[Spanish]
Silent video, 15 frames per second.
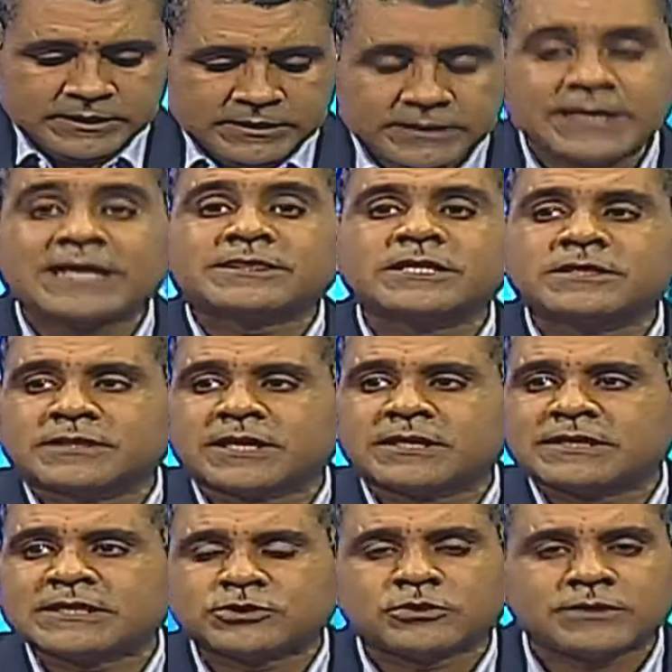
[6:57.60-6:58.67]
y hasta
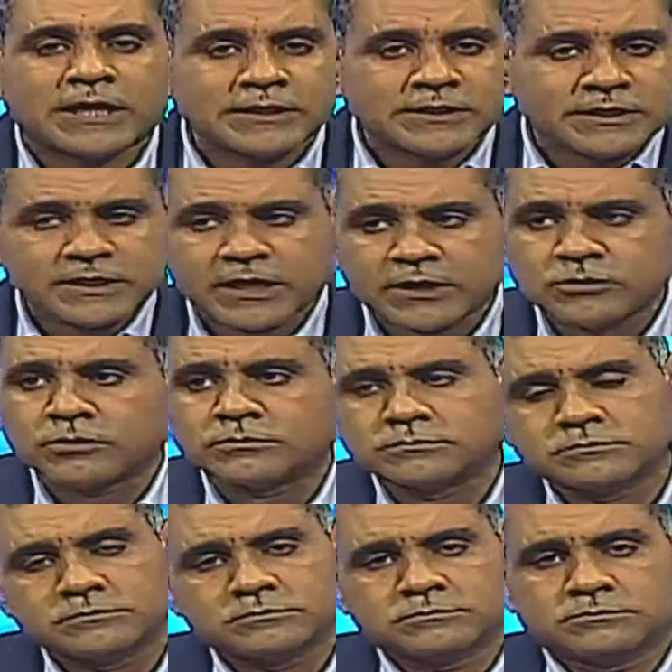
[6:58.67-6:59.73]
internacional diría yo.
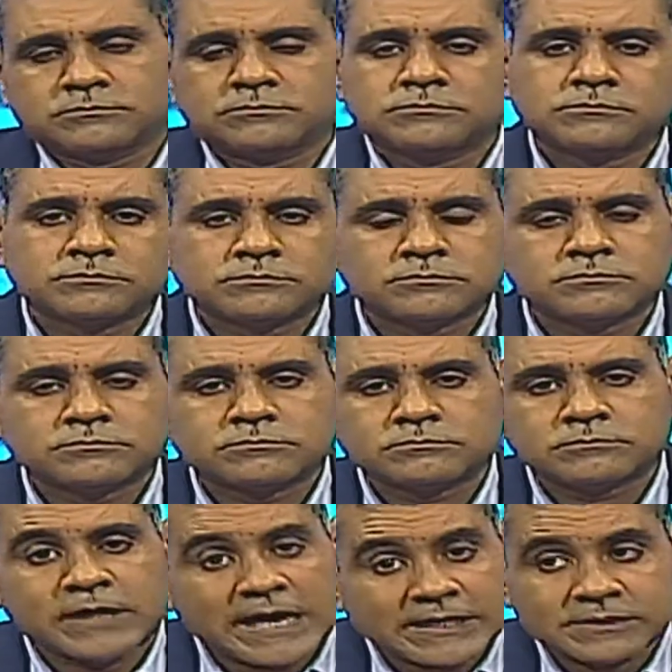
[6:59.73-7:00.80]

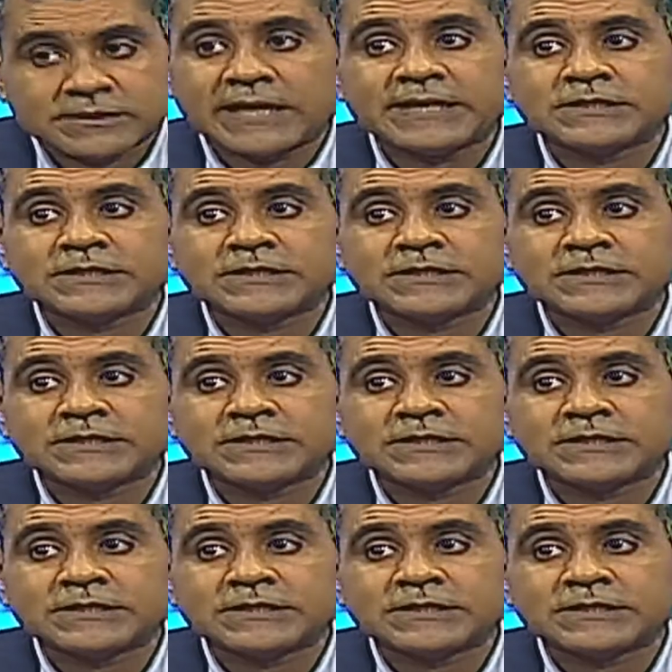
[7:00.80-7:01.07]
Hasta